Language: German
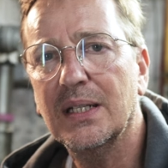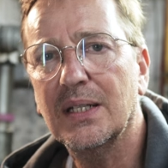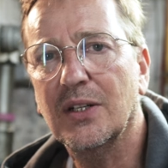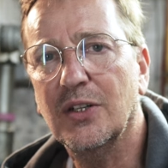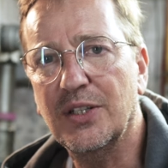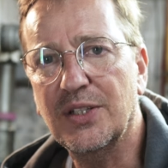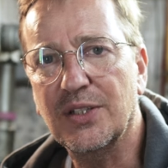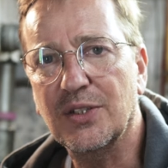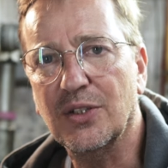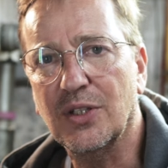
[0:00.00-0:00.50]

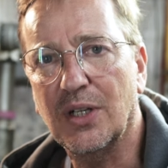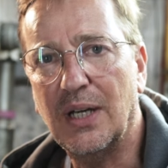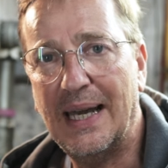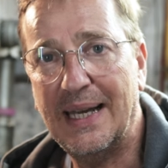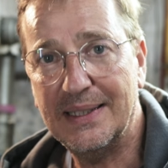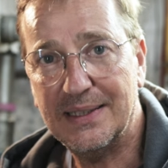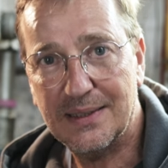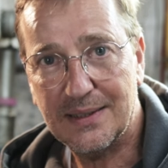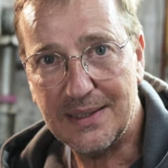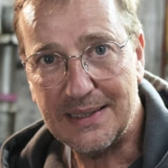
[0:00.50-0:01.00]
Also
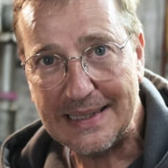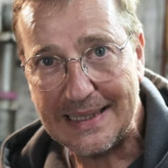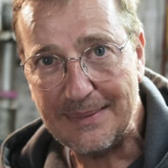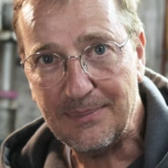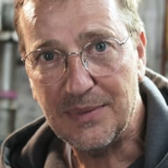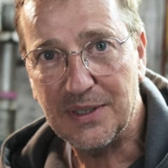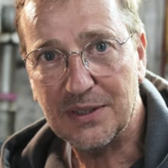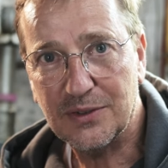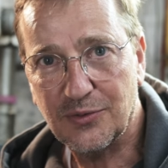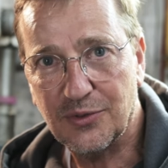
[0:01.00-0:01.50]
hat
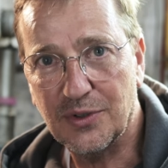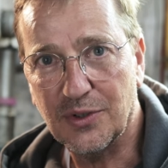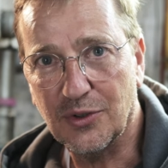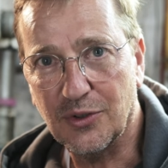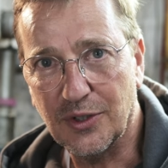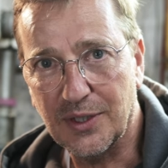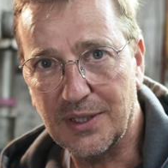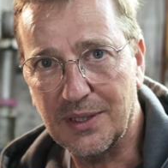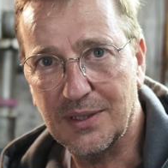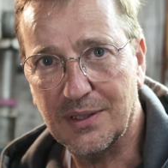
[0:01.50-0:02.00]
jemand von
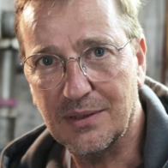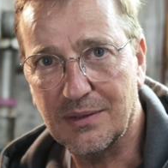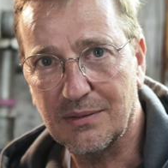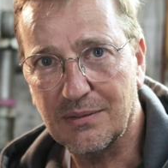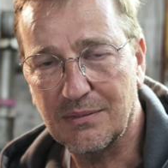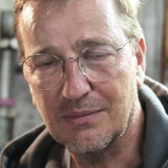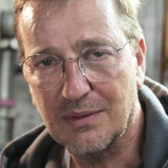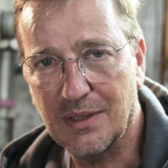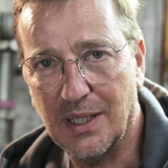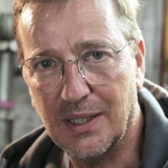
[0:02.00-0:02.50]
euch
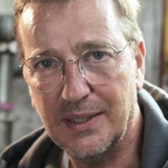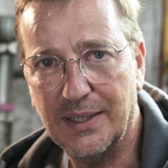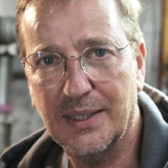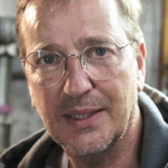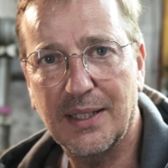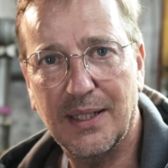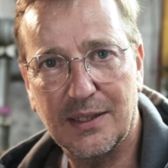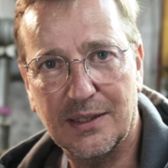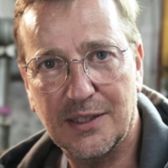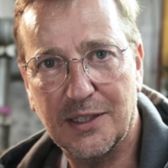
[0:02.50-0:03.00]
eine
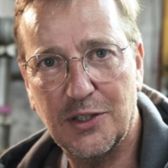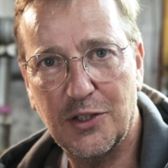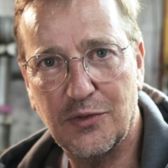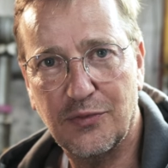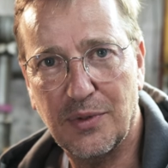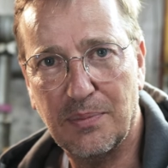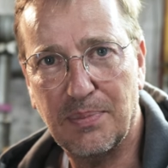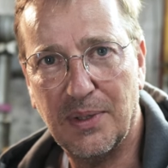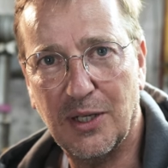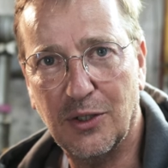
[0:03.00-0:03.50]
Cartridge
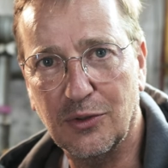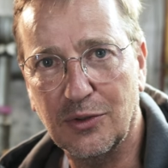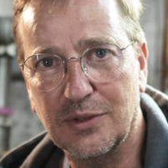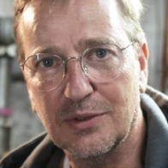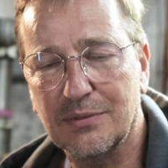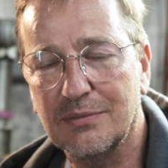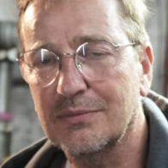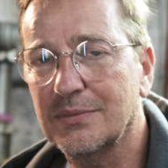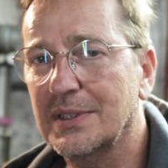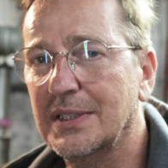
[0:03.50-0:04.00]
verbaut.
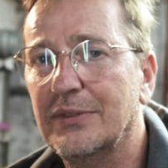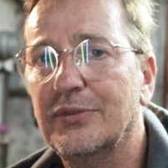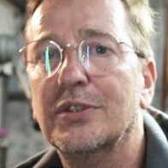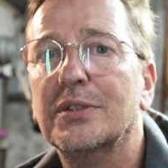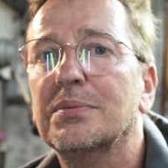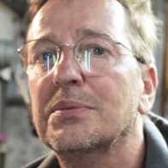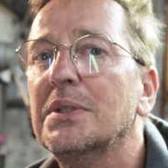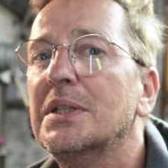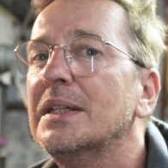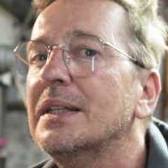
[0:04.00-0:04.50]
Das
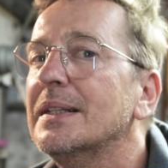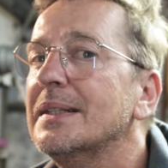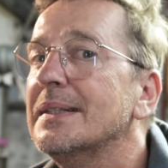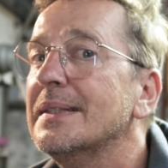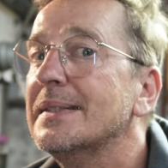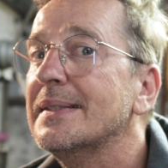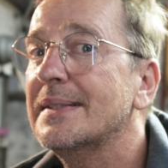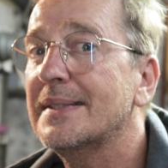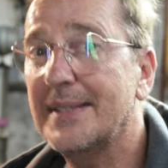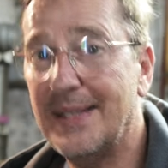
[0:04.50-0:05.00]
würde mich
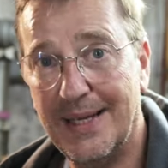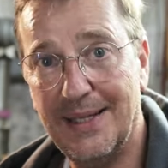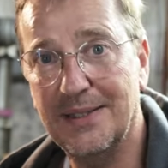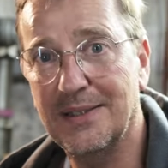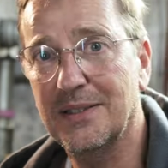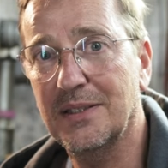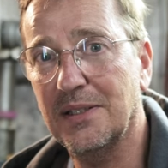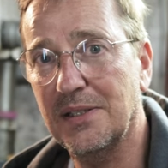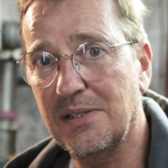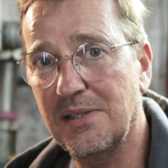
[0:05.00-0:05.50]
sehr
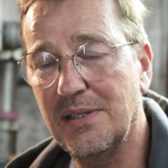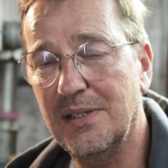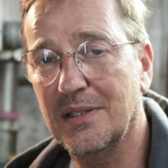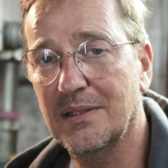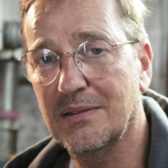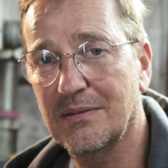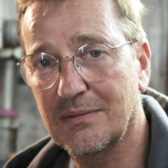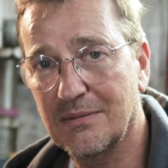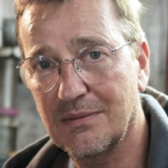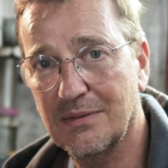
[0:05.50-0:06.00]
interessieren.